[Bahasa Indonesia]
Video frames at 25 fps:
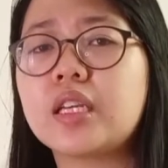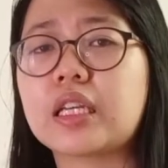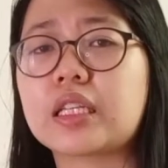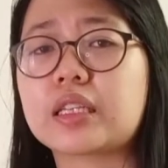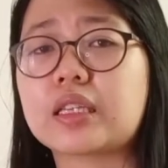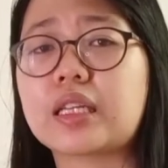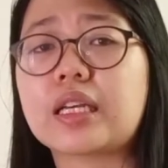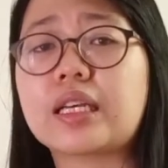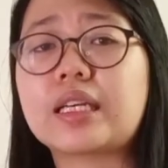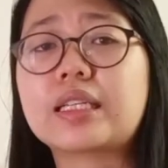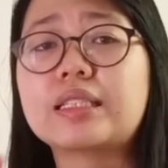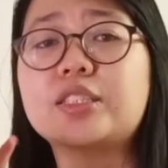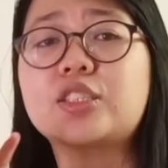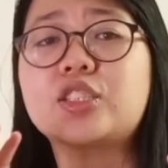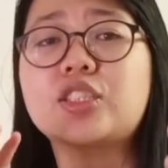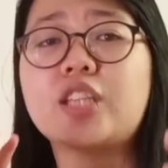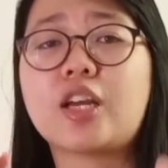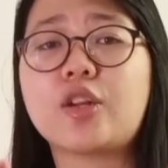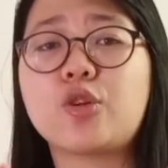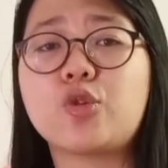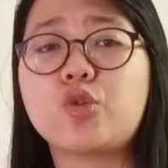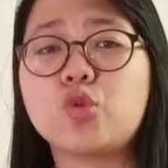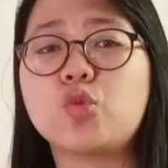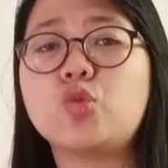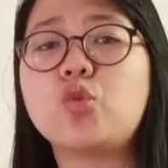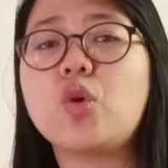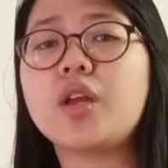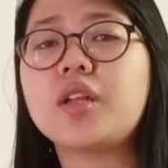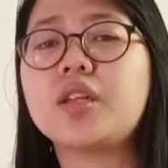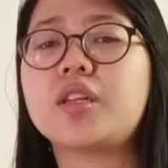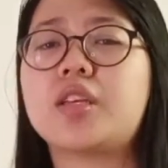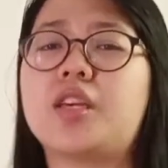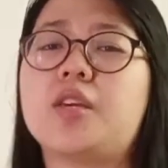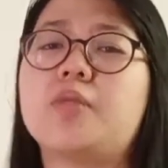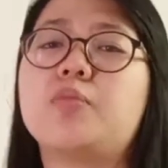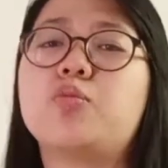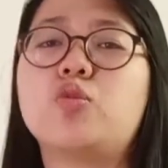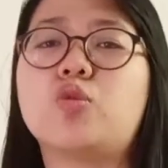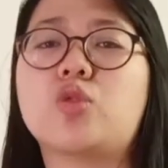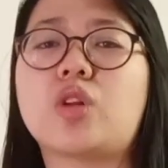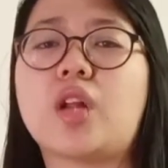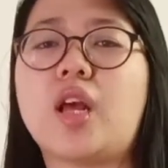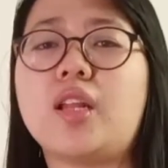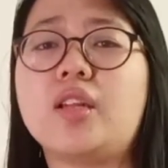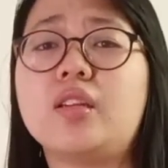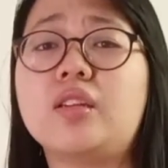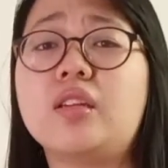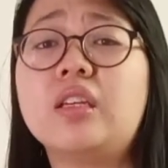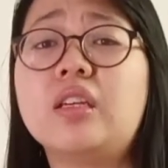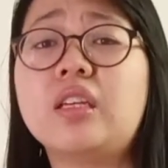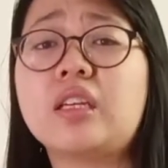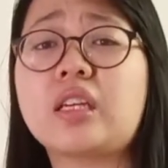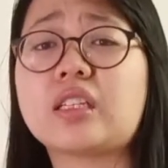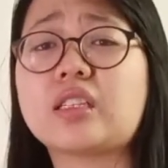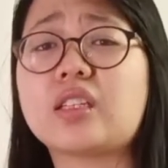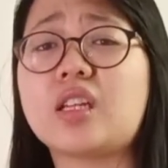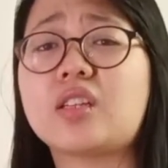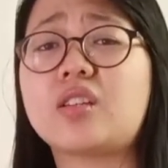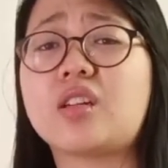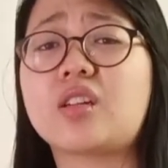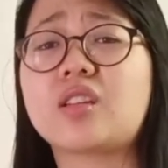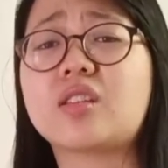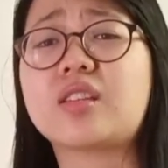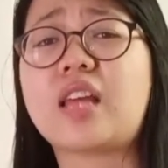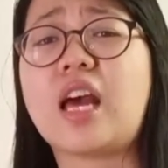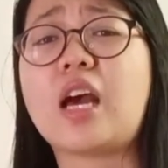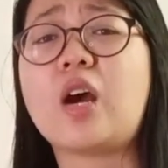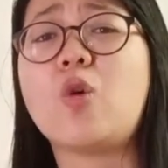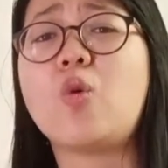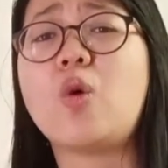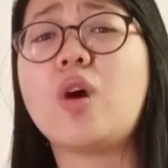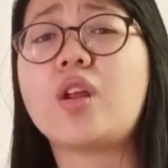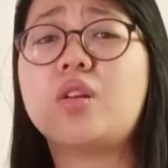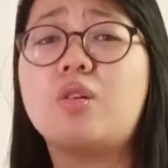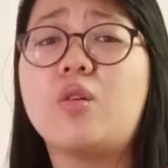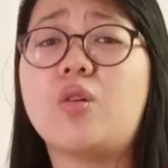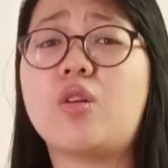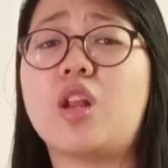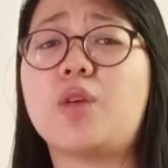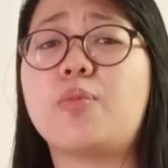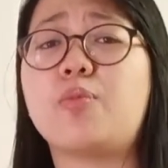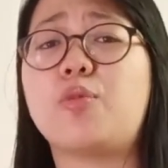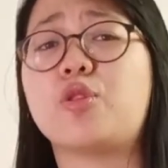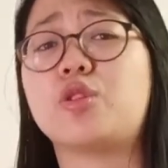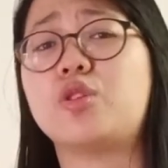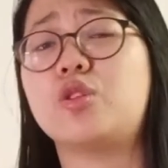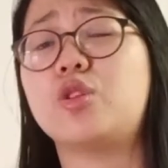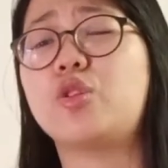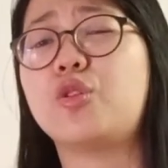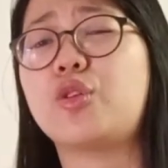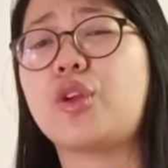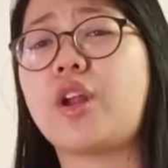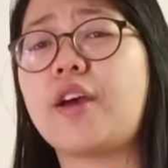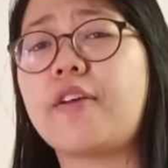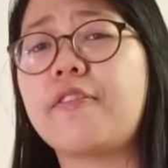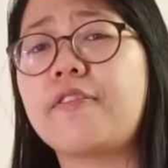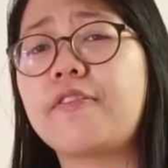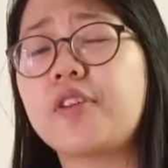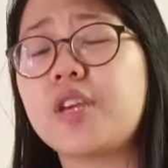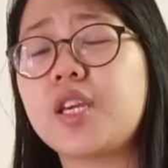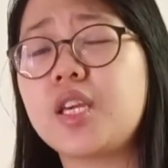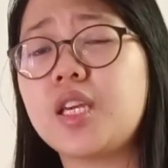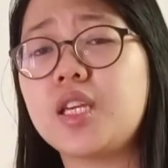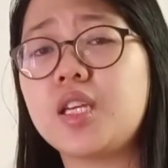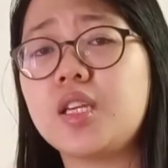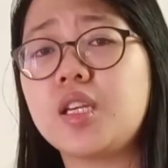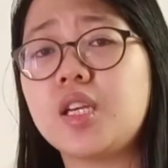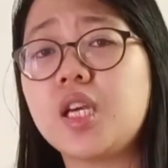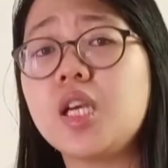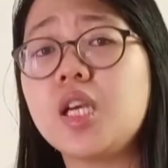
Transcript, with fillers: kita kecanduan hiburan, kita tertawan oleh pornografi,